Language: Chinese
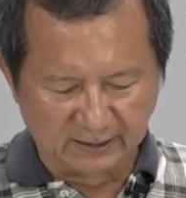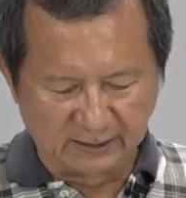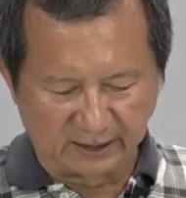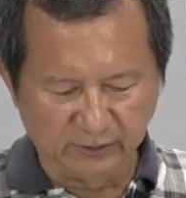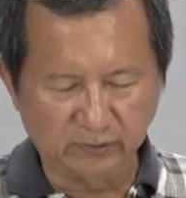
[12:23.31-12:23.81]

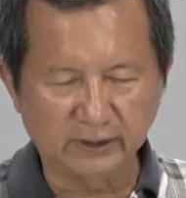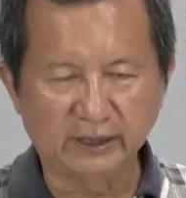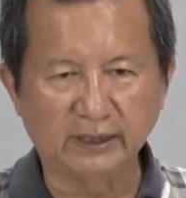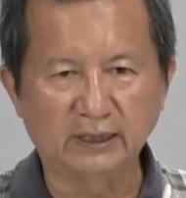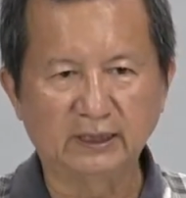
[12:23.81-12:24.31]
啊，因
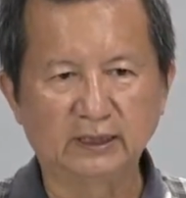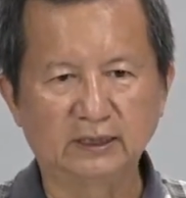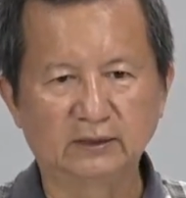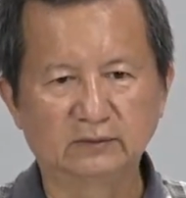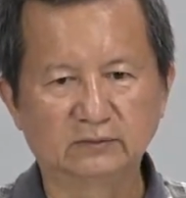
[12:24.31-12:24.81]

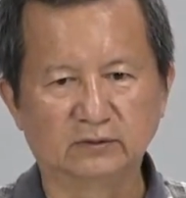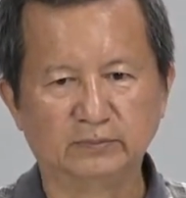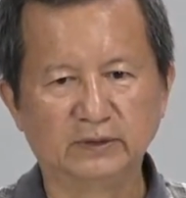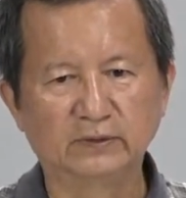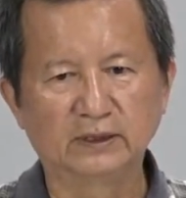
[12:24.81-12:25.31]
为我
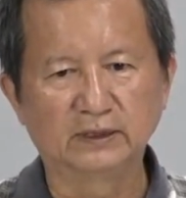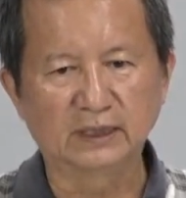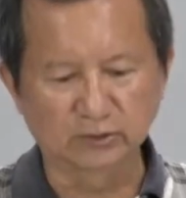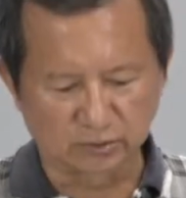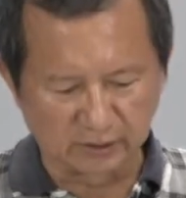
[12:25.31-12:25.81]
们为了
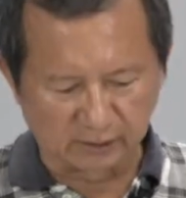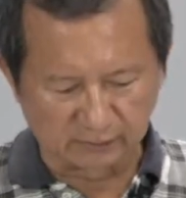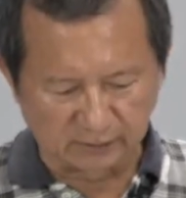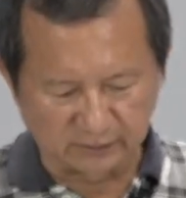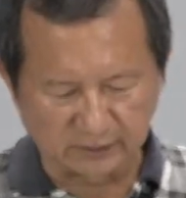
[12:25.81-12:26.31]
让所有
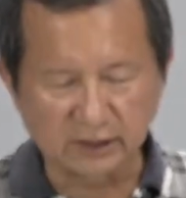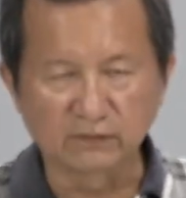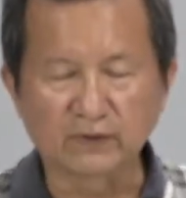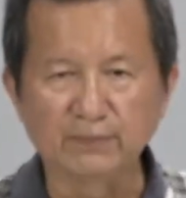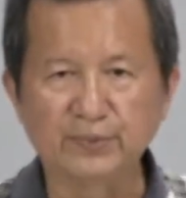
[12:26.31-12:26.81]
老师更
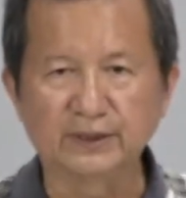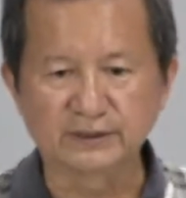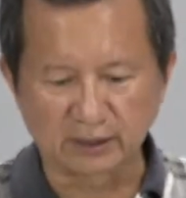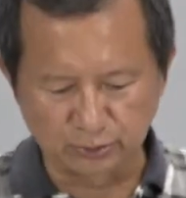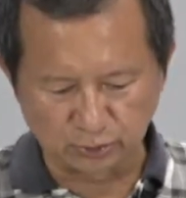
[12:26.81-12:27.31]
方便
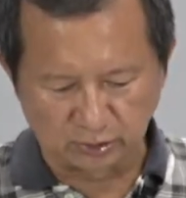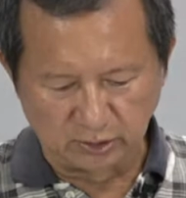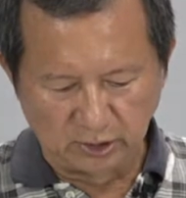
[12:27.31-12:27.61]
操作，